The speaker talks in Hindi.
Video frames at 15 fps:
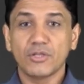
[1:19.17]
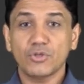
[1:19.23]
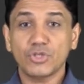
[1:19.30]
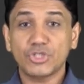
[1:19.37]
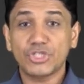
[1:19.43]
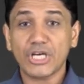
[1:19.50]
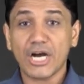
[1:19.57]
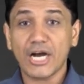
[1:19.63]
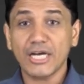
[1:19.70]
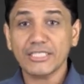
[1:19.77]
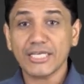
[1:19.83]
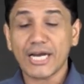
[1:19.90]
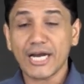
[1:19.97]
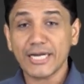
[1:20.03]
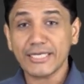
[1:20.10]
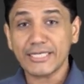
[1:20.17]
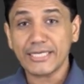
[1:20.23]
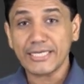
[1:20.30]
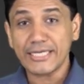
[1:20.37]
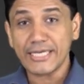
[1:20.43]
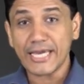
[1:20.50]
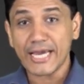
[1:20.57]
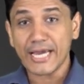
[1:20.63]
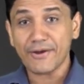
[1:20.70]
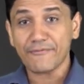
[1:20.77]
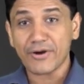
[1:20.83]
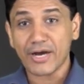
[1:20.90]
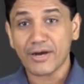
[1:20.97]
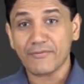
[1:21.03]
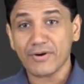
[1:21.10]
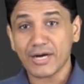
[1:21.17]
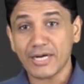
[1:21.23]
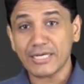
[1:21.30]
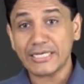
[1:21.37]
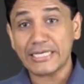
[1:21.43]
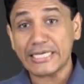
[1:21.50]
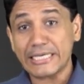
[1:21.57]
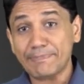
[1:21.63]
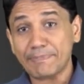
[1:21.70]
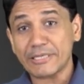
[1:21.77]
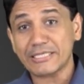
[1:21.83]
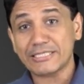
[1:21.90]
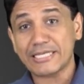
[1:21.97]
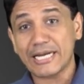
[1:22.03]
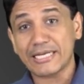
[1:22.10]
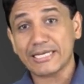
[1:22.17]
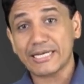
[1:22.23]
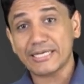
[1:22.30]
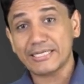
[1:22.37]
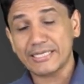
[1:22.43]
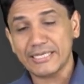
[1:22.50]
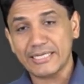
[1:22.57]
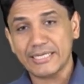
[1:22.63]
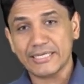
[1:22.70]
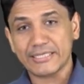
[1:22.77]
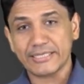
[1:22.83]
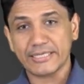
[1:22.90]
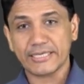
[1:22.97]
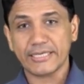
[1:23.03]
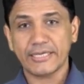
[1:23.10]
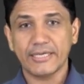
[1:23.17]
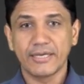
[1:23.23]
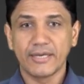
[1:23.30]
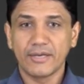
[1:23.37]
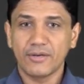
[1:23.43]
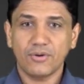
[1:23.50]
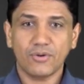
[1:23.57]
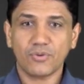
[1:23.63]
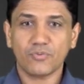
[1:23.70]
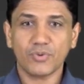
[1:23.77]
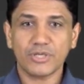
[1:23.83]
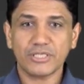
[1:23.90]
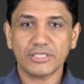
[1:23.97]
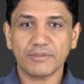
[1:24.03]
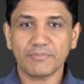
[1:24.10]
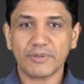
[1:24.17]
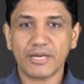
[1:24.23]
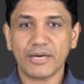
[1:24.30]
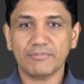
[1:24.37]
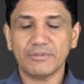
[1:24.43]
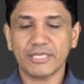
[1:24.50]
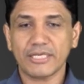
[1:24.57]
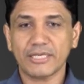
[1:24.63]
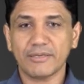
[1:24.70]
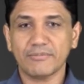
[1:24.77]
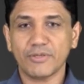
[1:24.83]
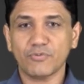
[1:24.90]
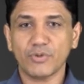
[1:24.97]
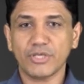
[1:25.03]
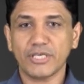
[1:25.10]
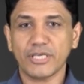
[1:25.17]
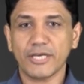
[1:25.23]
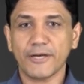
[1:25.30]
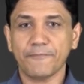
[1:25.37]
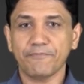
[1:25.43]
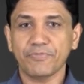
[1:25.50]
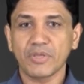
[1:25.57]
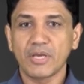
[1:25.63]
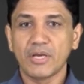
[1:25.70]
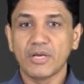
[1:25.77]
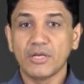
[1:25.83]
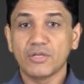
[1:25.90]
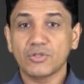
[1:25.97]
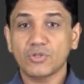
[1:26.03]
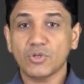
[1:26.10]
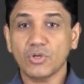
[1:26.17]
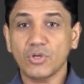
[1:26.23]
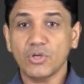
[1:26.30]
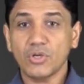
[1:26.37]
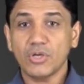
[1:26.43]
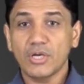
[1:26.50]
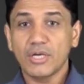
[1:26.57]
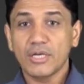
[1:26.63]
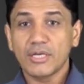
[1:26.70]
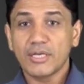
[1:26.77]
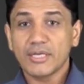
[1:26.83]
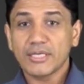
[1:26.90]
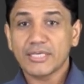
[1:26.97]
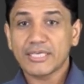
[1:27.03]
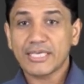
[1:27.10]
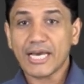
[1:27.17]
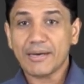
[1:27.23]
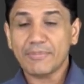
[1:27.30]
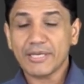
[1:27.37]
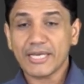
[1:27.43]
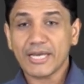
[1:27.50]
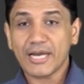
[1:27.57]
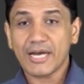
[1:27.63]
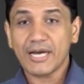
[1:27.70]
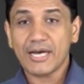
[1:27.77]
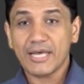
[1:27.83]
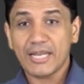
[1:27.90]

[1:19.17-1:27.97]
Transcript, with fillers: तो जहां जहां टी है वहां वहां टी प्लस डेल्टा टी लिख देंगे और वही सिंपल आप देखें हमने वही किया तो क्या बनेगा